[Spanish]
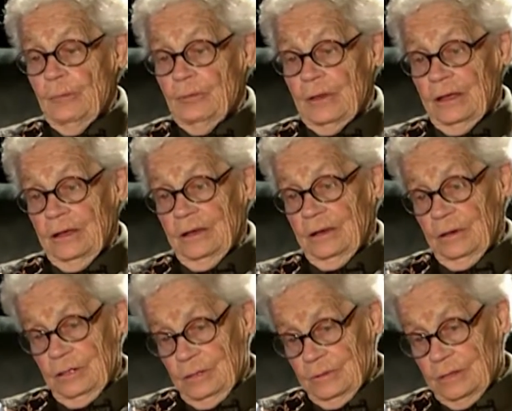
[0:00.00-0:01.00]

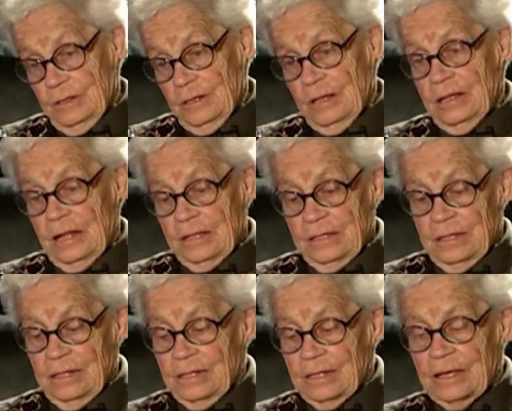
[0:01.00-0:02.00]

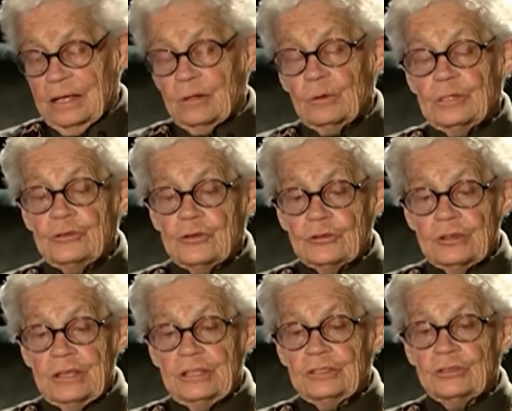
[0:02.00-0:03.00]
el, juicio
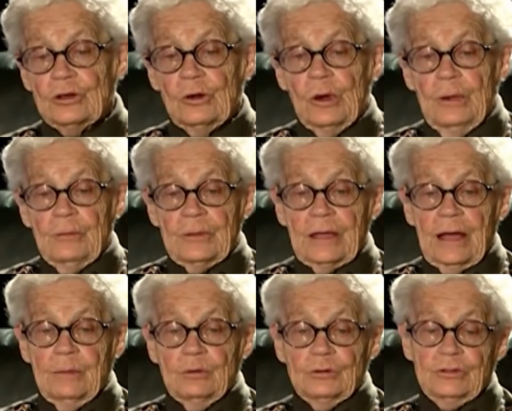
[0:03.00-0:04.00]
se hizo,
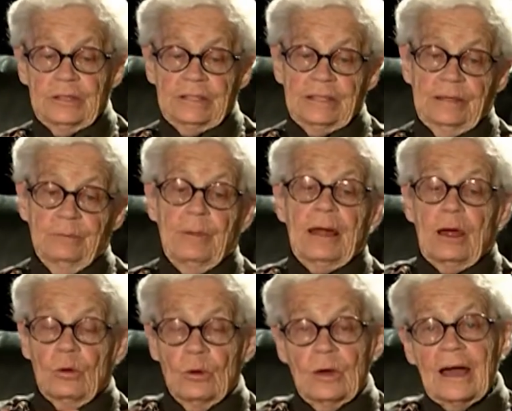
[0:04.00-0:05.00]
digamos, este, para
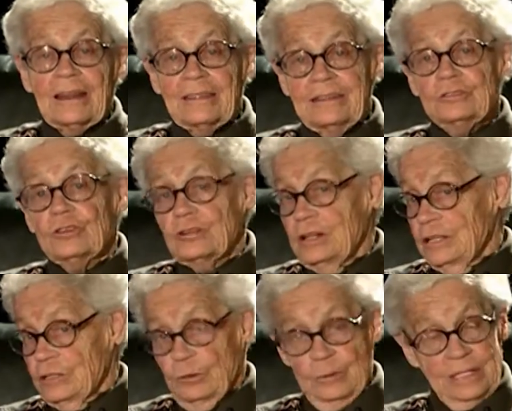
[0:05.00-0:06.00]
juzgar delitos de
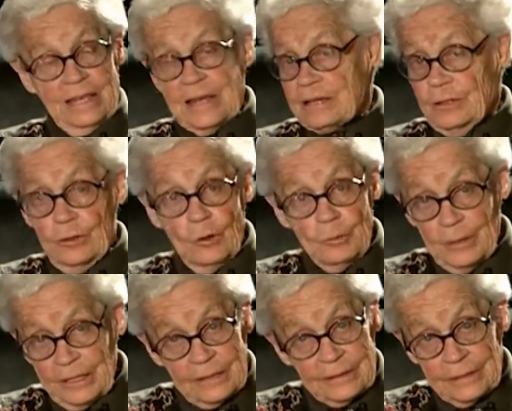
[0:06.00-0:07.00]
lesa humanidad que no
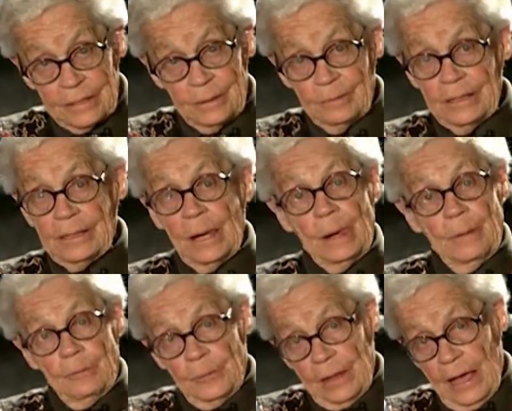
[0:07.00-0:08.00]
prescriben
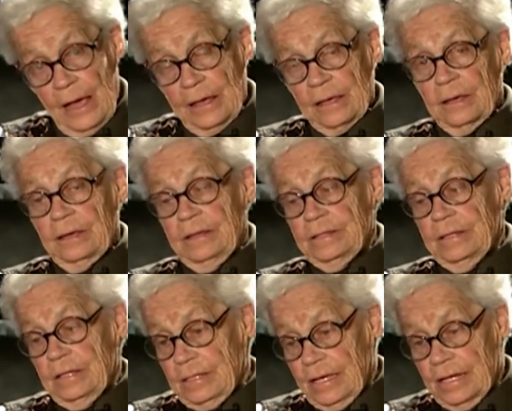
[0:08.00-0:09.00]
y hay
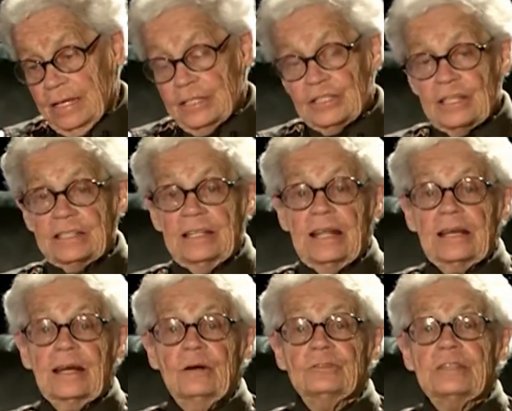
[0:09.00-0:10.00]
este, querellas en la
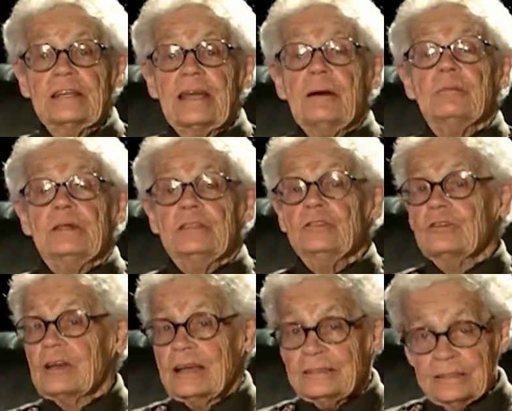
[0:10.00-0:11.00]
causa que han
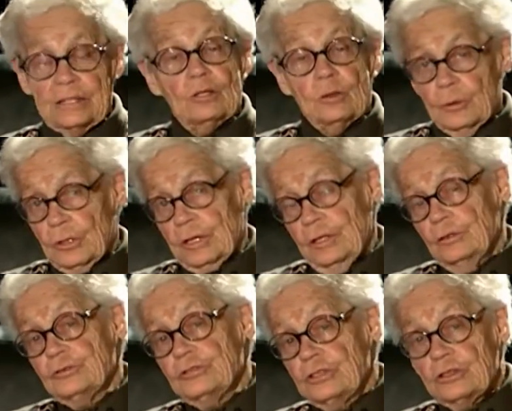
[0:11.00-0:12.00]
pedido castigo por
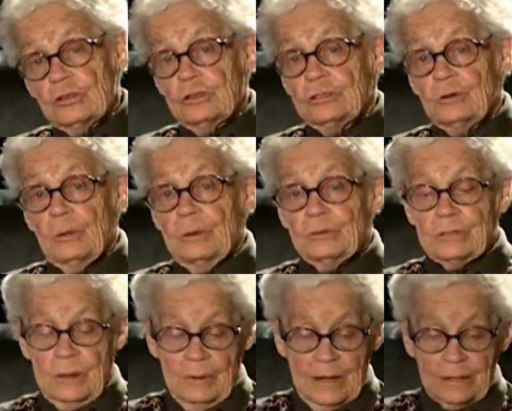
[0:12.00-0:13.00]
genocidio, de esto
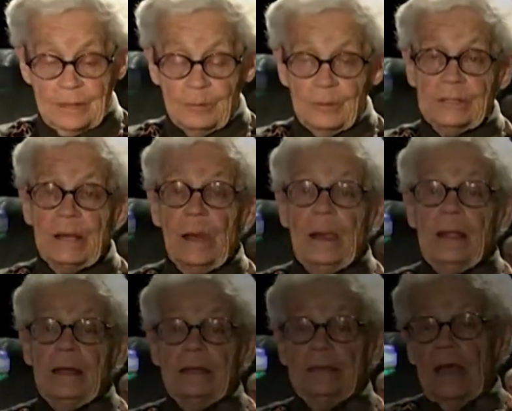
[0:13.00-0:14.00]
vamos a hablar después,
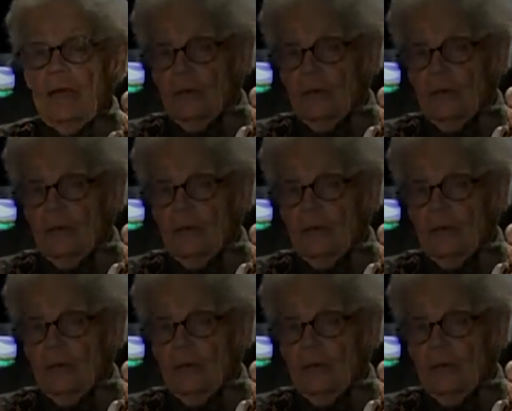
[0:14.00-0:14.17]
y hay